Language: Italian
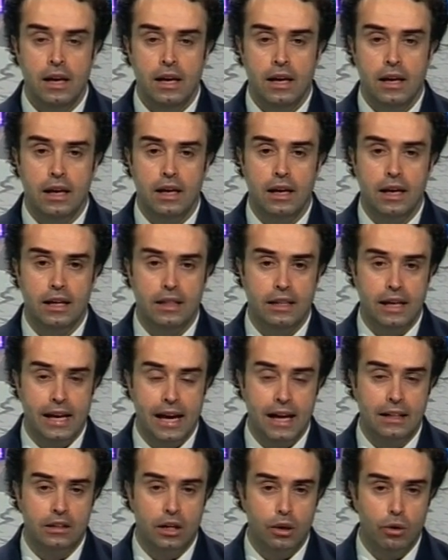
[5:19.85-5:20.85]
e eh, degli
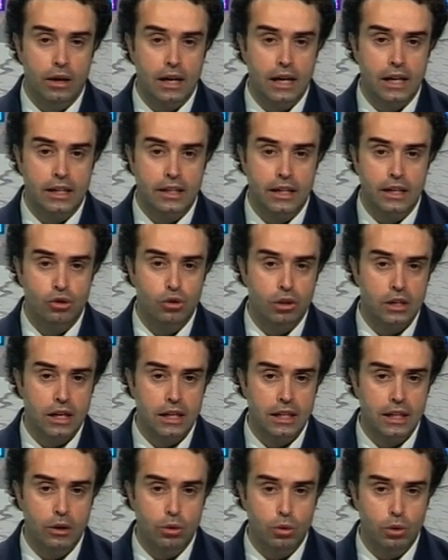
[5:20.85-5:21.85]
altri colleghi del giornale
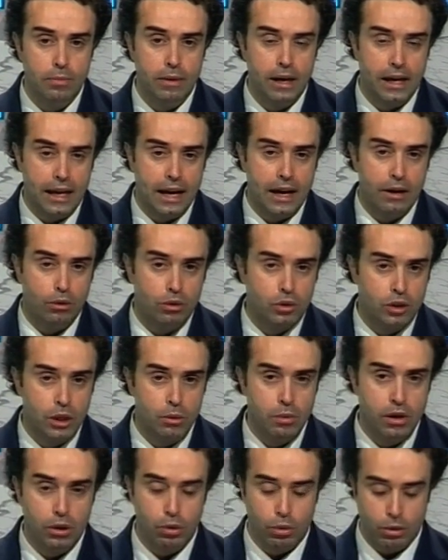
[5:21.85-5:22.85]
dell'Umbria che hanno
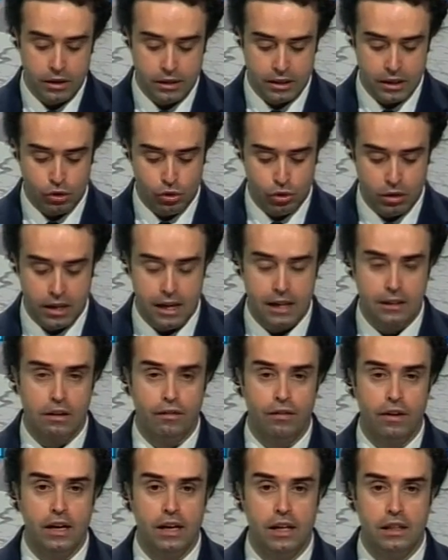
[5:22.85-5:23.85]
seguito questa giornata
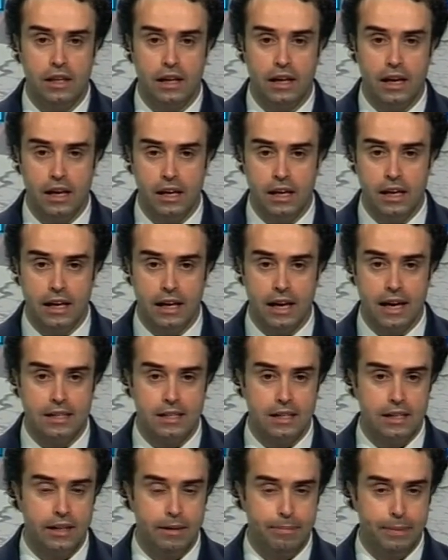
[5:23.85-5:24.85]
frenetica in
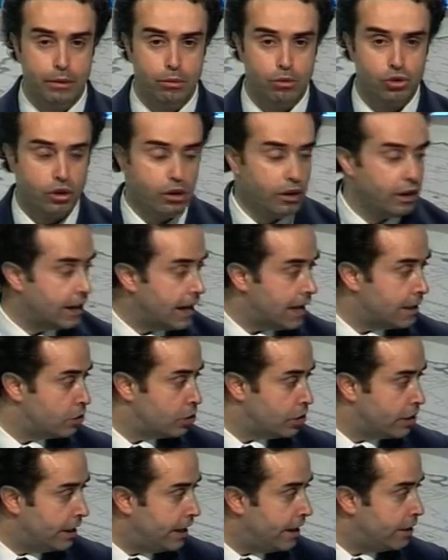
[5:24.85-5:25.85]
casa del Perugia. Io ringrazio
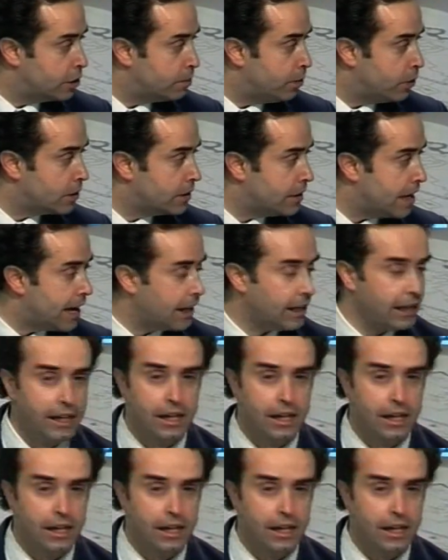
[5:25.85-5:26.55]
Daniele Sborzacchi, grazie a